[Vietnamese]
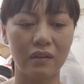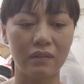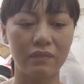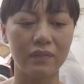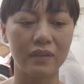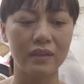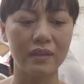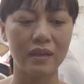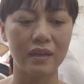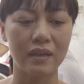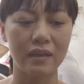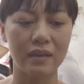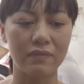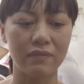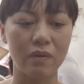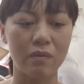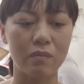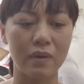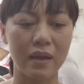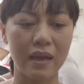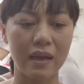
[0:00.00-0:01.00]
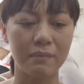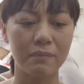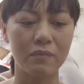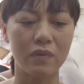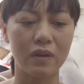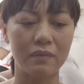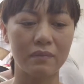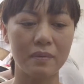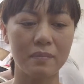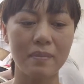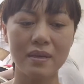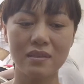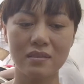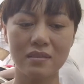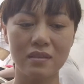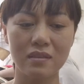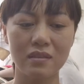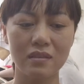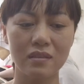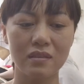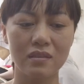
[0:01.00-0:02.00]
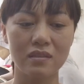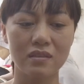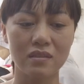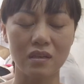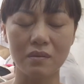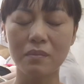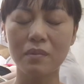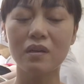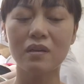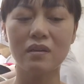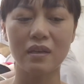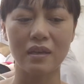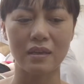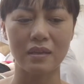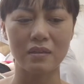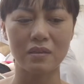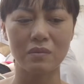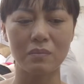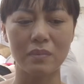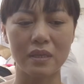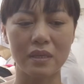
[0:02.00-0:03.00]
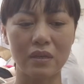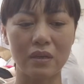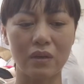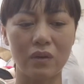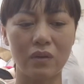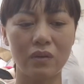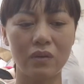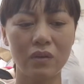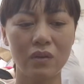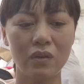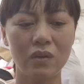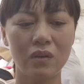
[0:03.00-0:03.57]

với lại phòng khám và với bác sĩ sớm hơn để cho mình nó